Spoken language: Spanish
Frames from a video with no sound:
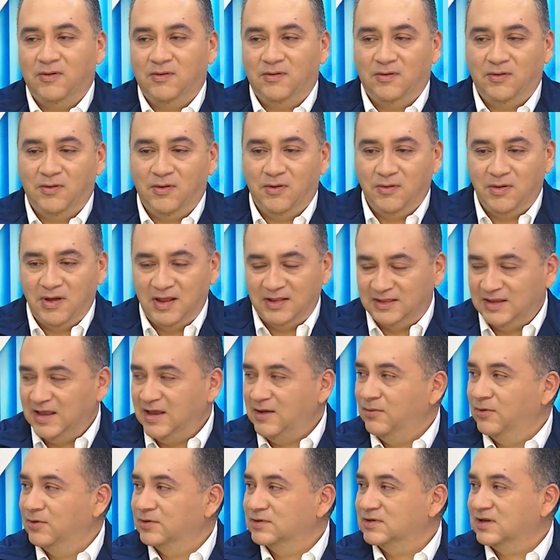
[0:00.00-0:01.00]

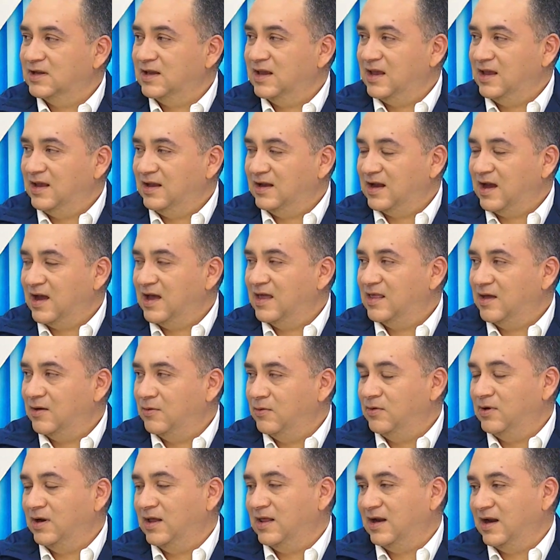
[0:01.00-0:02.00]
objetivos en cada
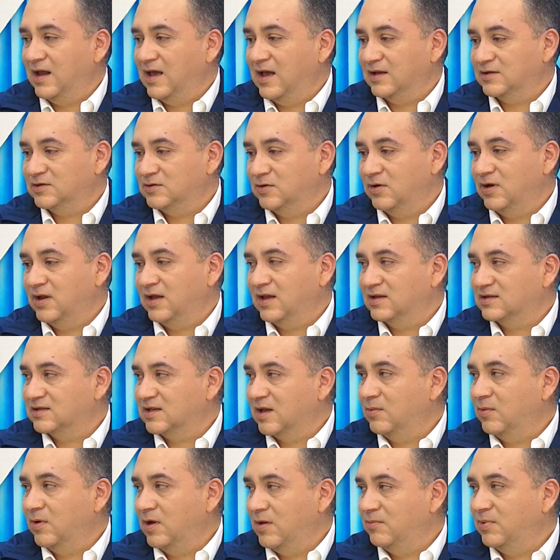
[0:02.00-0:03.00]
una de las acciones que
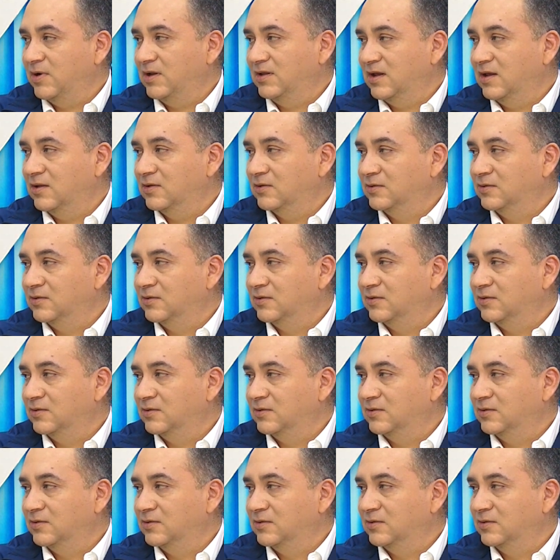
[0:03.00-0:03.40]
estamos emprendiendo.